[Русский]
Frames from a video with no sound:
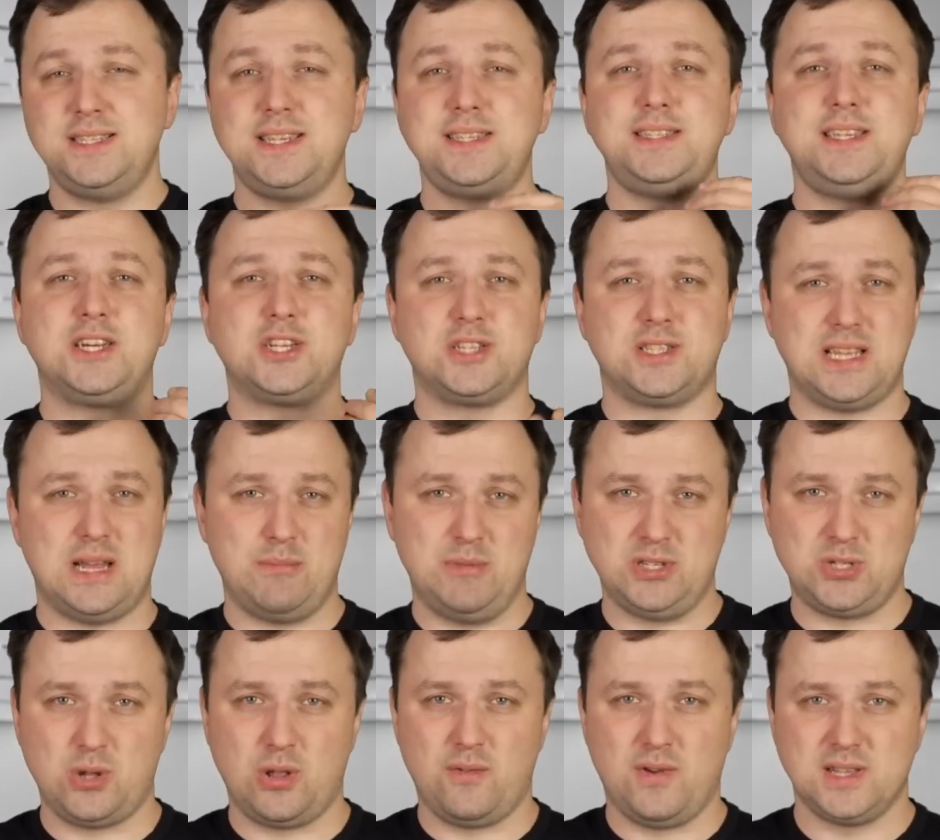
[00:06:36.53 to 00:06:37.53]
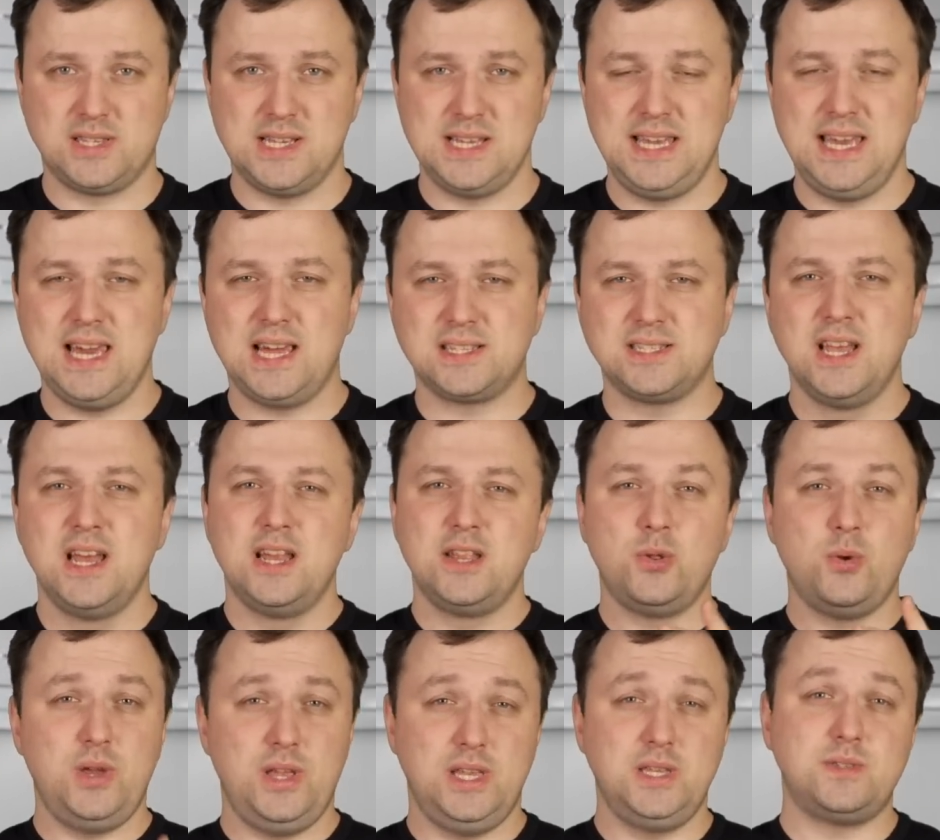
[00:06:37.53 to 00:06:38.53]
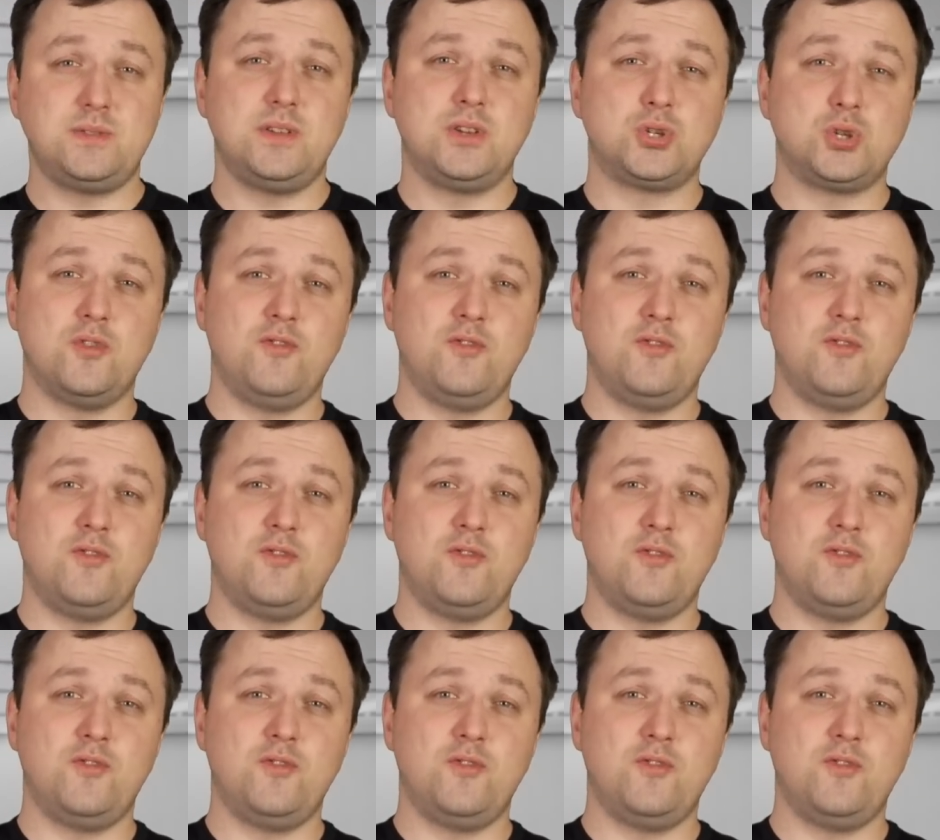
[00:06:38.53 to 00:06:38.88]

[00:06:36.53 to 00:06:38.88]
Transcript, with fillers: Здесь те же самые 120 Гц, но единственное,